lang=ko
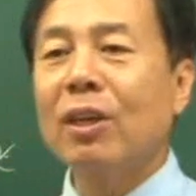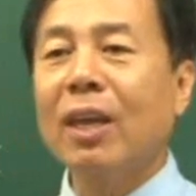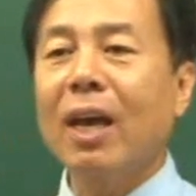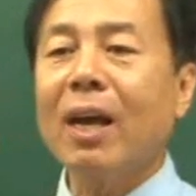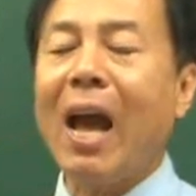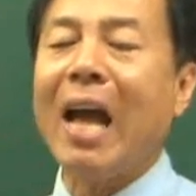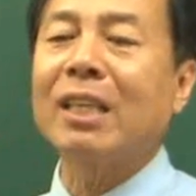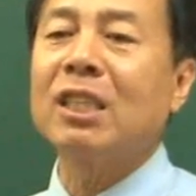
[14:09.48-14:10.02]
게
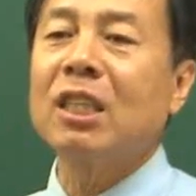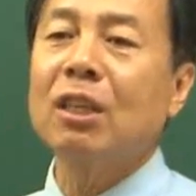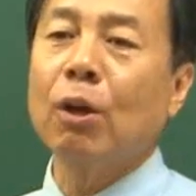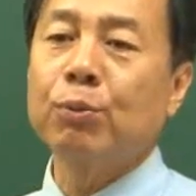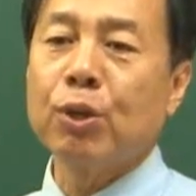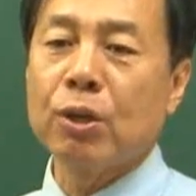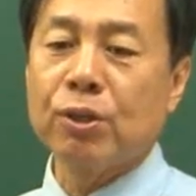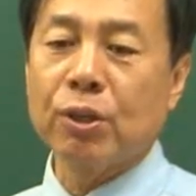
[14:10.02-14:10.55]
같이
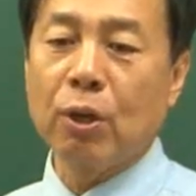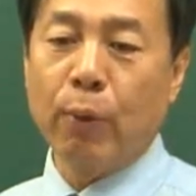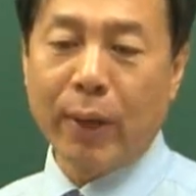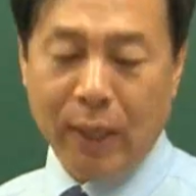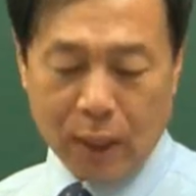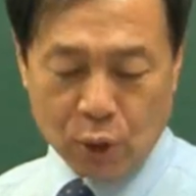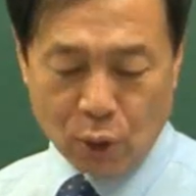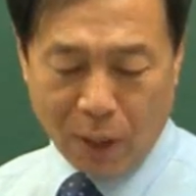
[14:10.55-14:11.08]
겹쳤어요. 왜
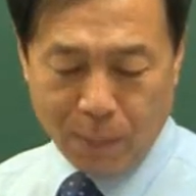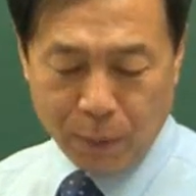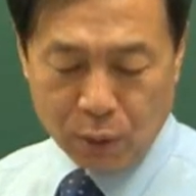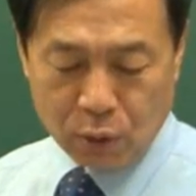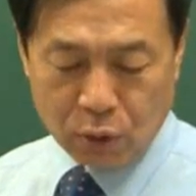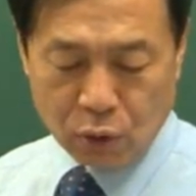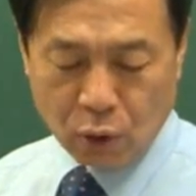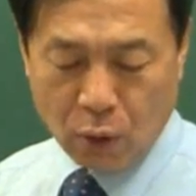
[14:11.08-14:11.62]
그랬죠? 한번
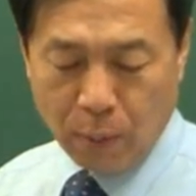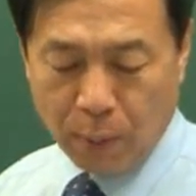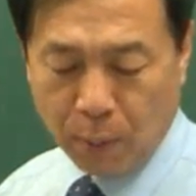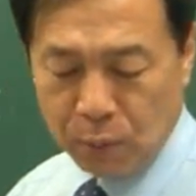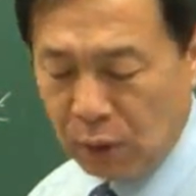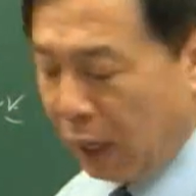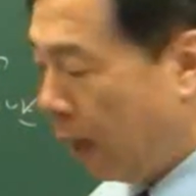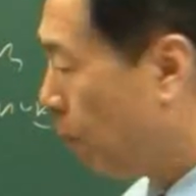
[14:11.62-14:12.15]
처음에
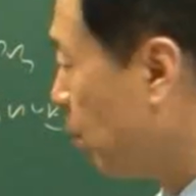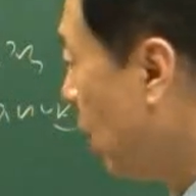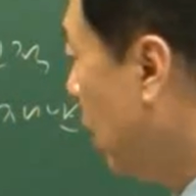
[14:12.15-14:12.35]
봅니다.